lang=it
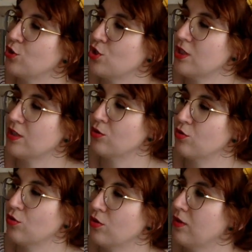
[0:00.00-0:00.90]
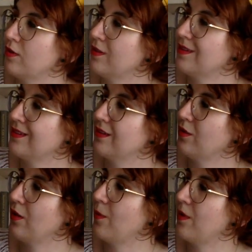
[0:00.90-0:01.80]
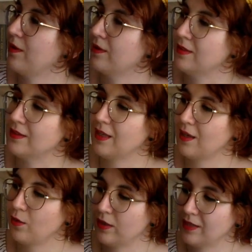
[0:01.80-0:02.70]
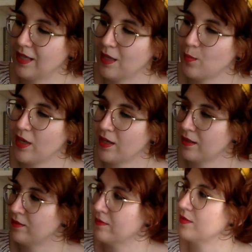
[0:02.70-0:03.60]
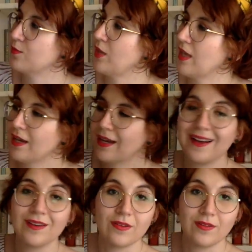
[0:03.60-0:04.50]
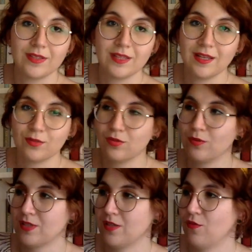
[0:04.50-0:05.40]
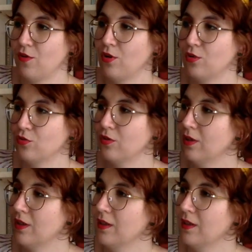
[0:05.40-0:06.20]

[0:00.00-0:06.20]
Egitto, qua, te, qua Tebe vi spiega, vi fa vedere tutte queste foto,